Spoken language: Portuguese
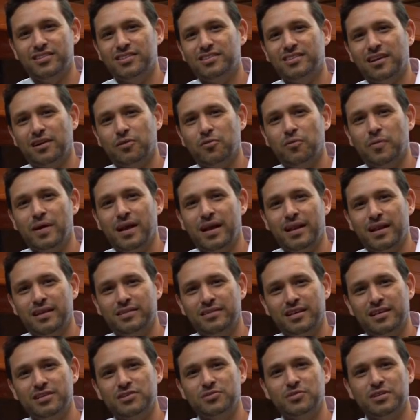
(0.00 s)
gente está com ela
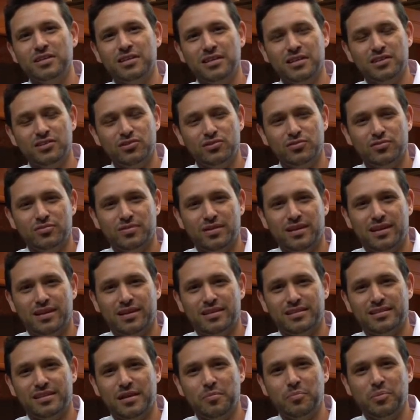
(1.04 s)
desde o início,
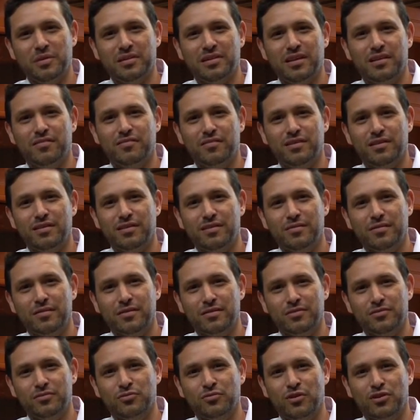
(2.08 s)
ela sempre teve
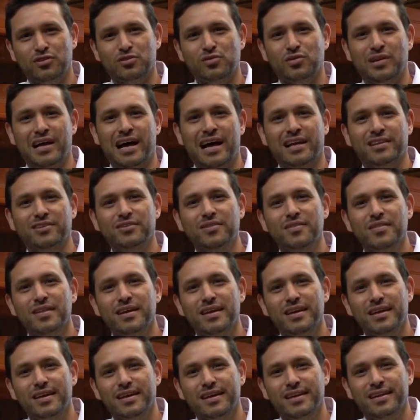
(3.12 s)
do nosso lado
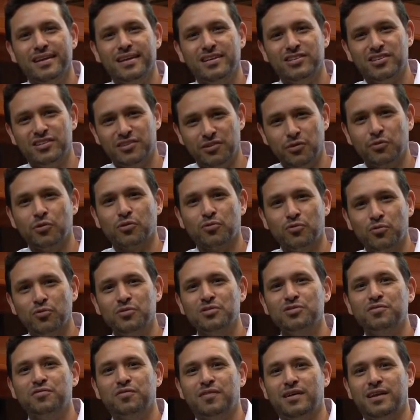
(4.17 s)
e a gente tem
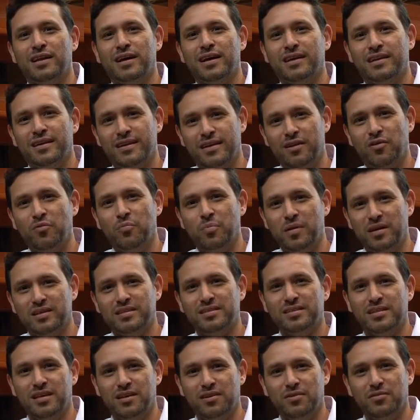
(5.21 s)
orgulho de falar que é um
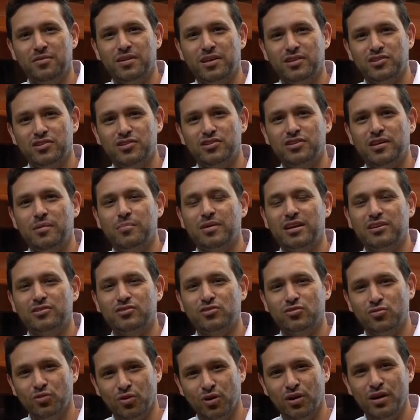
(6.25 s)
parceiro que a gente
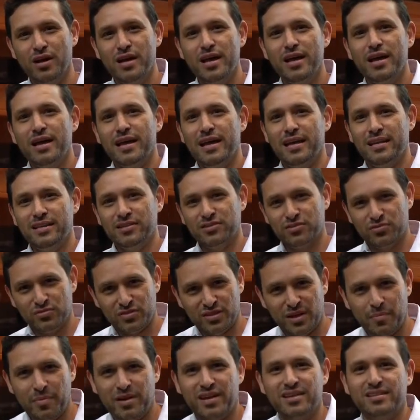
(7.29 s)
abraçou, eles
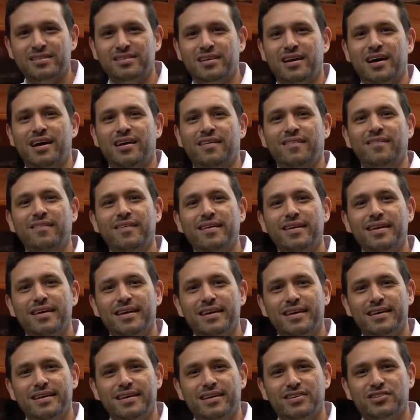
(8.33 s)
nos abraçaram
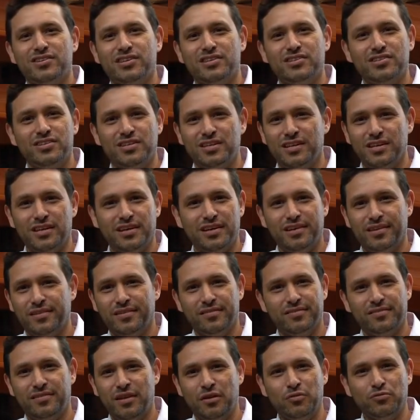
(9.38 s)
e a gente
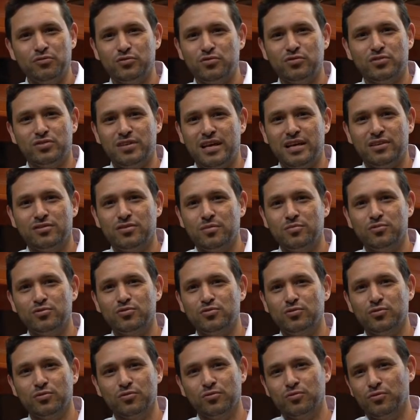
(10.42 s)
tem um sucesso
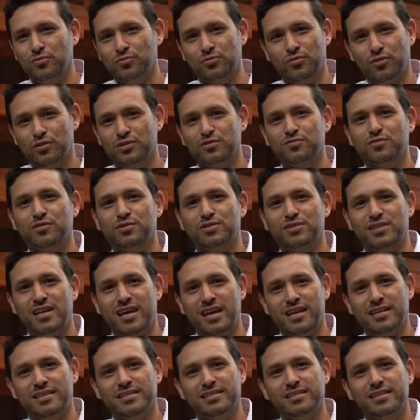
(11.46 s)
absurdo com todos
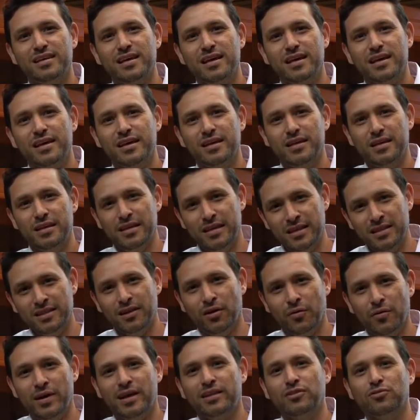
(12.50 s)
vocês e
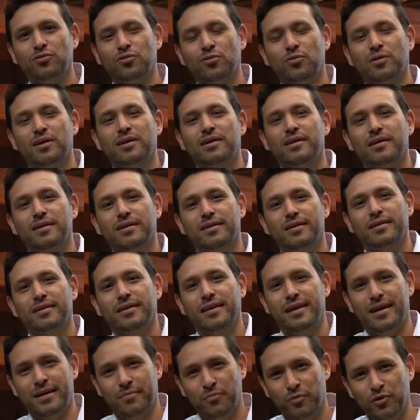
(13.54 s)
não é à toa.
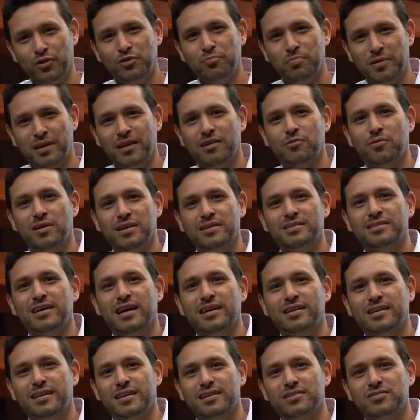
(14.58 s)
É muito pela
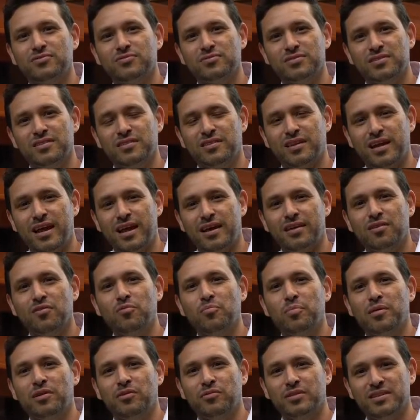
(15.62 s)
qualidade que eles nos
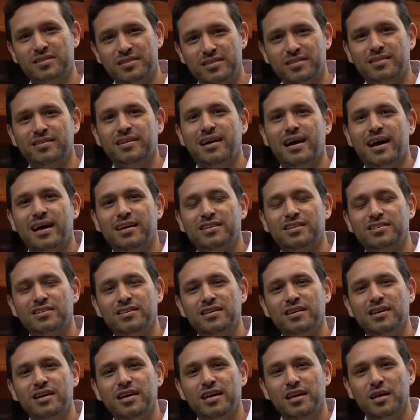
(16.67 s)
entregam, pela
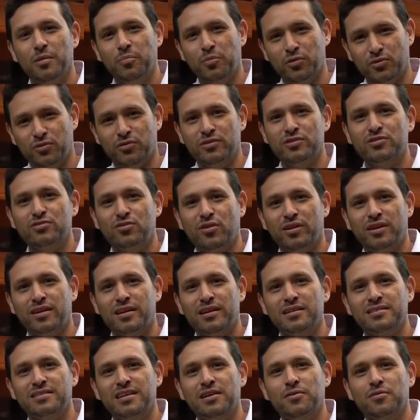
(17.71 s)
honestidade e por toda a história que
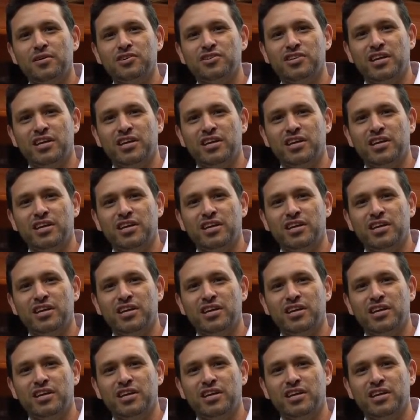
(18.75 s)
eles têm com a